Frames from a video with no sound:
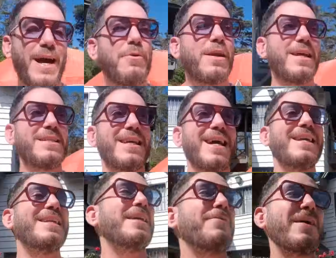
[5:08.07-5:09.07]
A ver, la chica
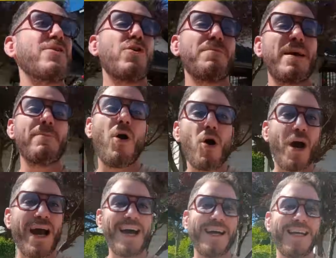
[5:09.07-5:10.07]
del Líbano me
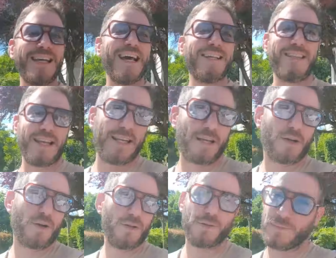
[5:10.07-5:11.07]
moja el asterisco.